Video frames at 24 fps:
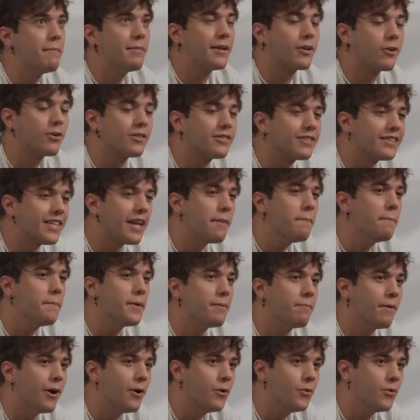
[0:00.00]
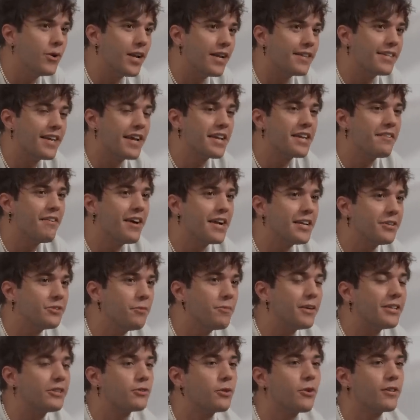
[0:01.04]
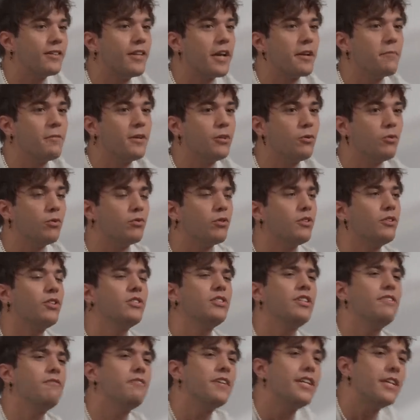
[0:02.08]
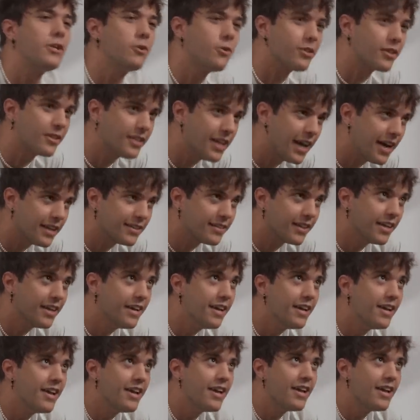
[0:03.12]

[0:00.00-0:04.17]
perché ho sempre paura di arrivare sopra e scordarmi tutto. Non so se vi ricordate